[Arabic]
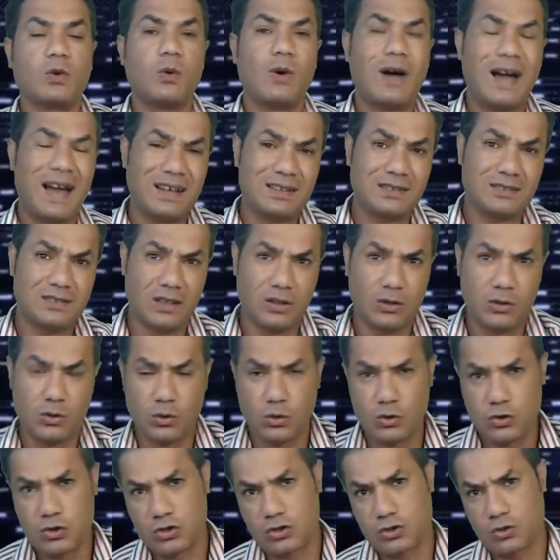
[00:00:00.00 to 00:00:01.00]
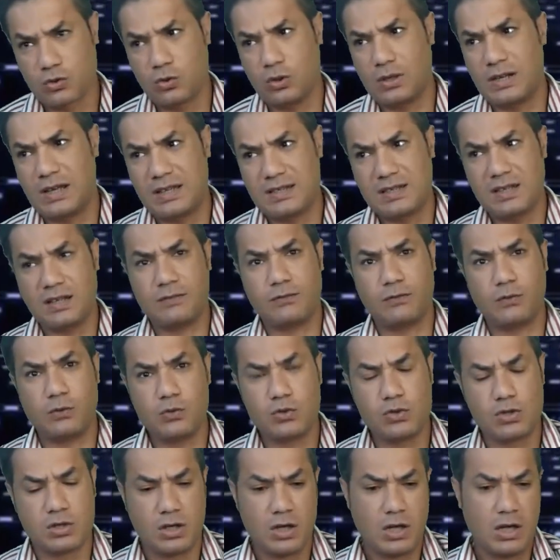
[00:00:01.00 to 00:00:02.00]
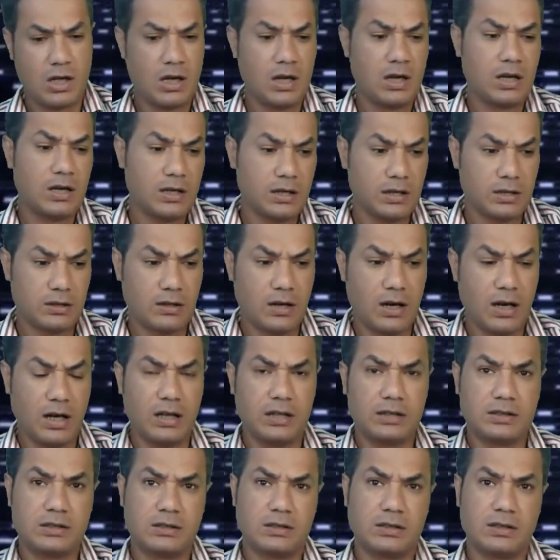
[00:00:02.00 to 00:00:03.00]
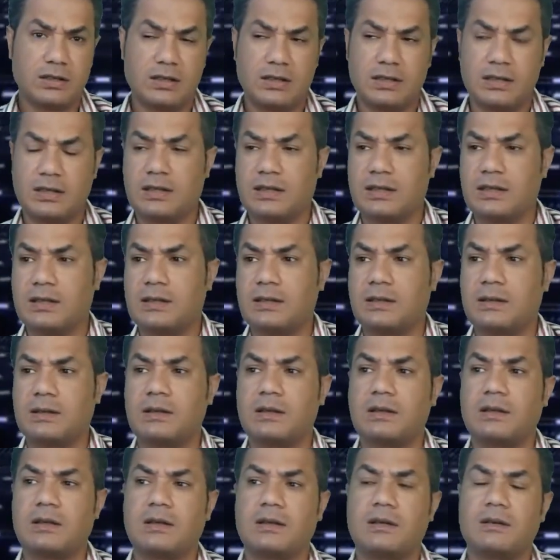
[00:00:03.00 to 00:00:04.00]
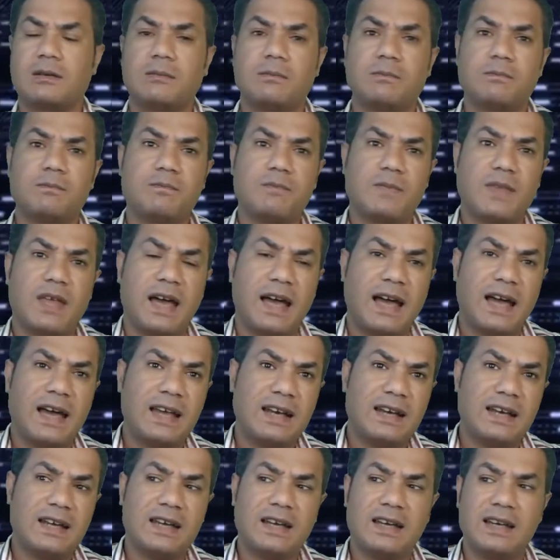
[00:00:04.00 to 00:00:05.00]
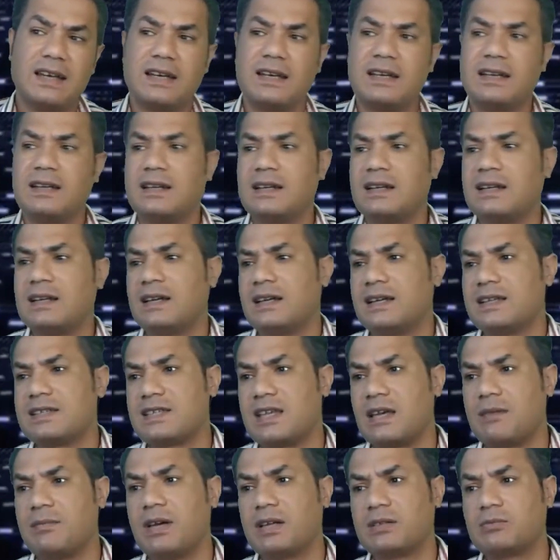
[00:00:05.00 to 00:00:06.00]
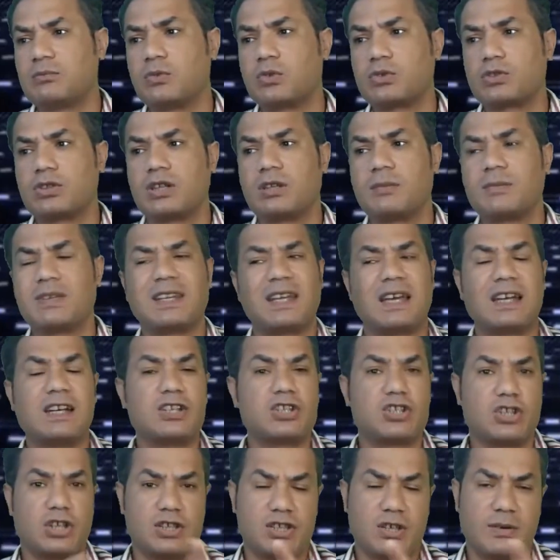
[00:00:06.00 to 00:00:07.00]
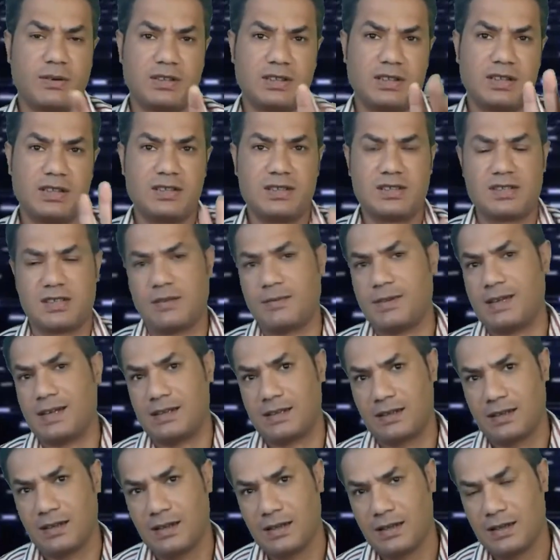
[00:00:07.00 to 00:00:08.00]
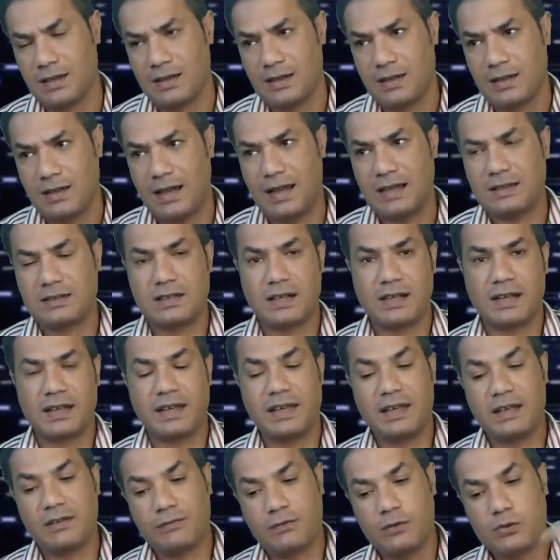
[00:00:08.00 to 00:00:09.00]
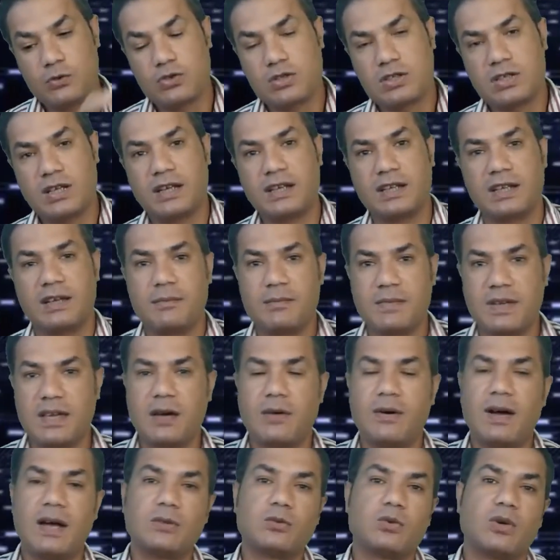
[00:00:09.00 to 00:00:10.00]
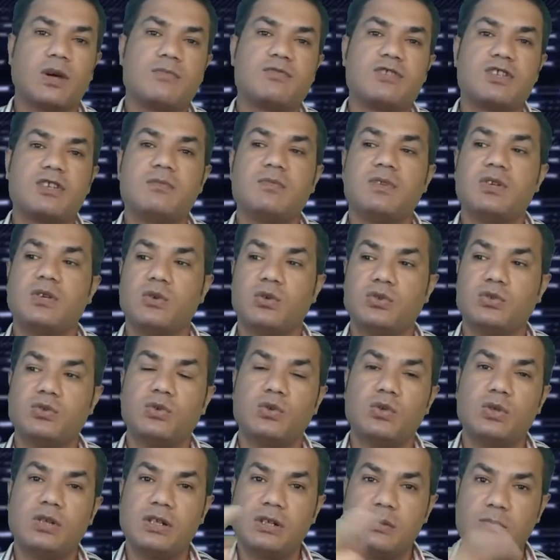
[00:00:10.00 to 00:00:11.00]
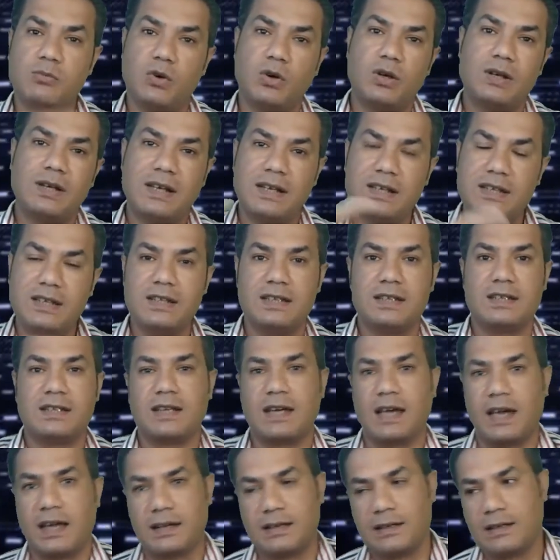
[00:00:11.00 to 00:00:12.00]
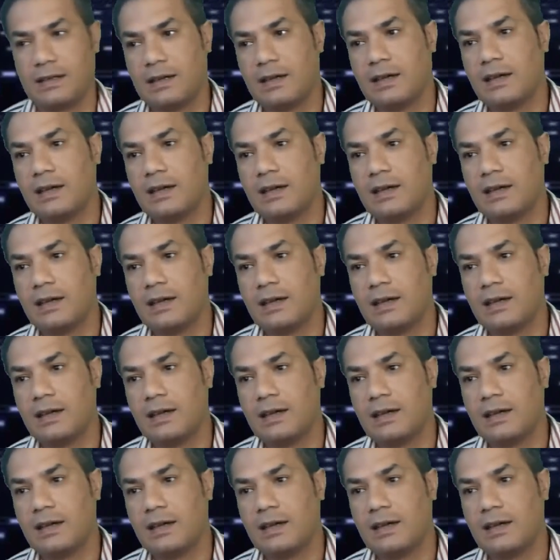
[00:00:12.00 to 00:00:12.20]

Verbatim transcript: وحتى جروس كل هذه الفلوس راحت آه، على آه، حسابات مرتضى ما دخلتش حسابات نادي الزمالك حتى غير فلوس تانية 151 مليون دول المعلنين يعني